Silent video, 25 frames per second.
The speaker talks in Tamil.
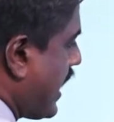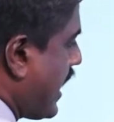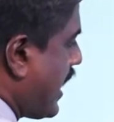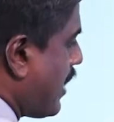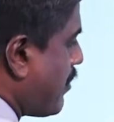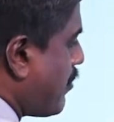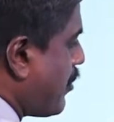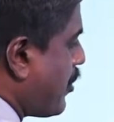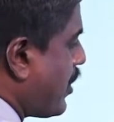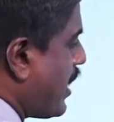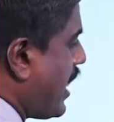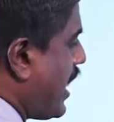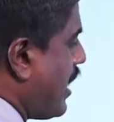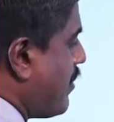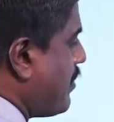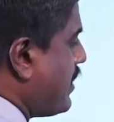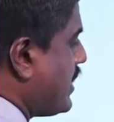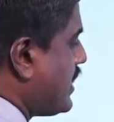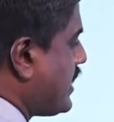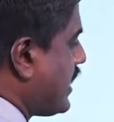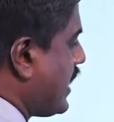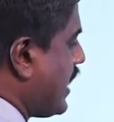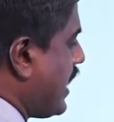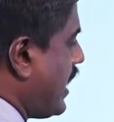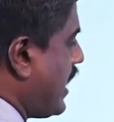நாலு மூன்றாவது
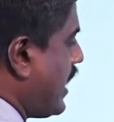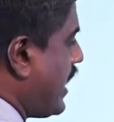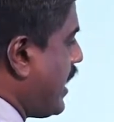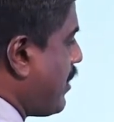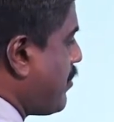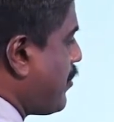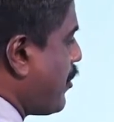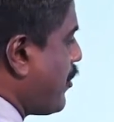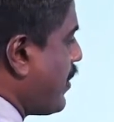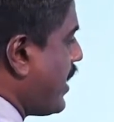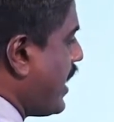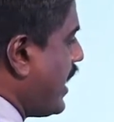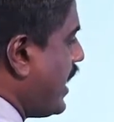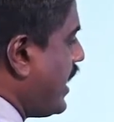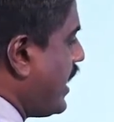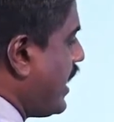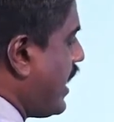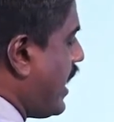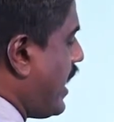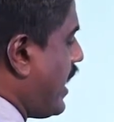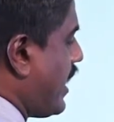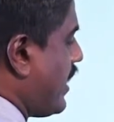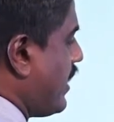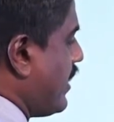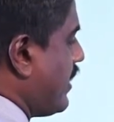பிரிச்சிங்கன்னா மூவி ரெண்டு
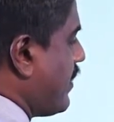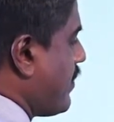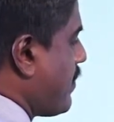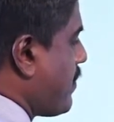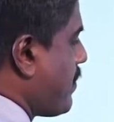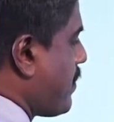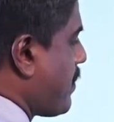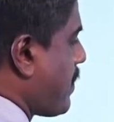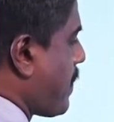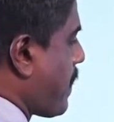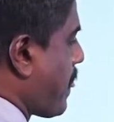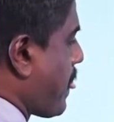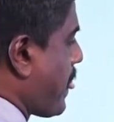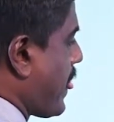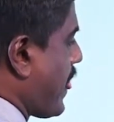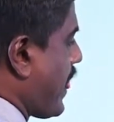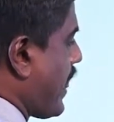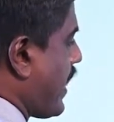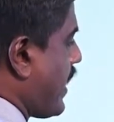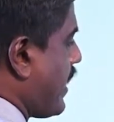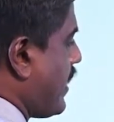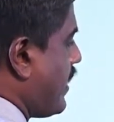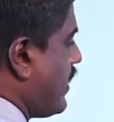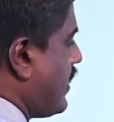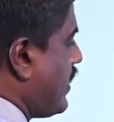ஆறு
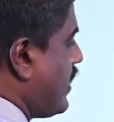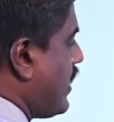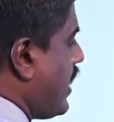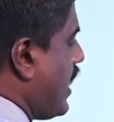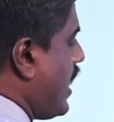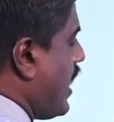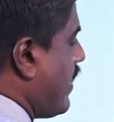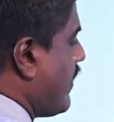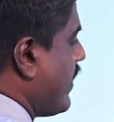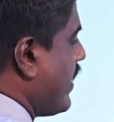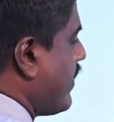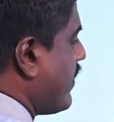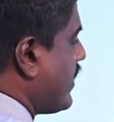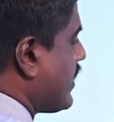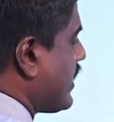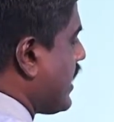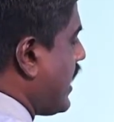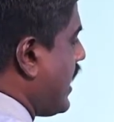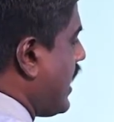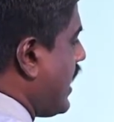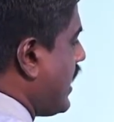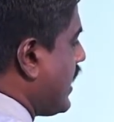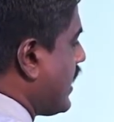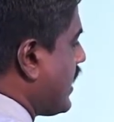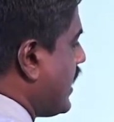அவை இருபத்தி
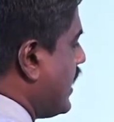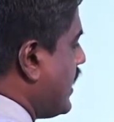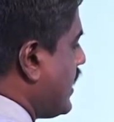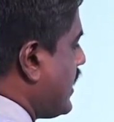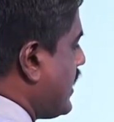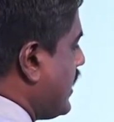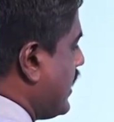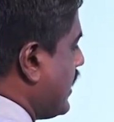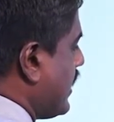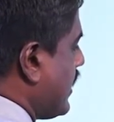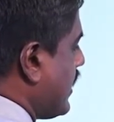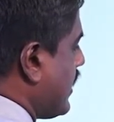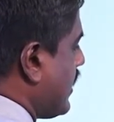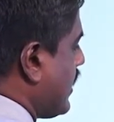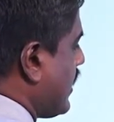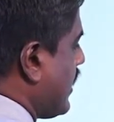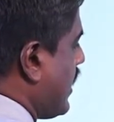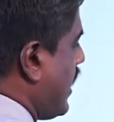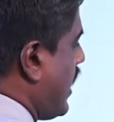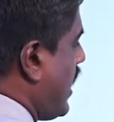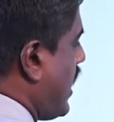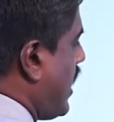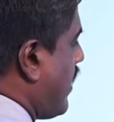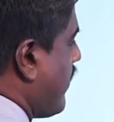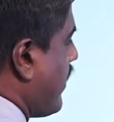நாலுக்கு எட்டு
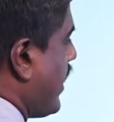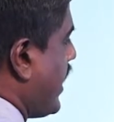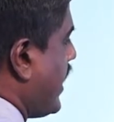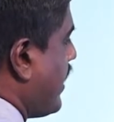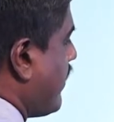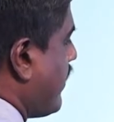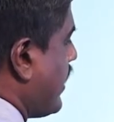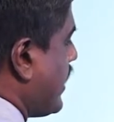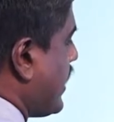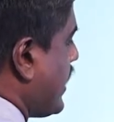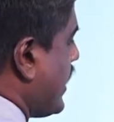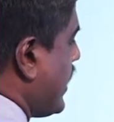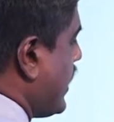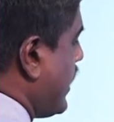அவை இருபத்தி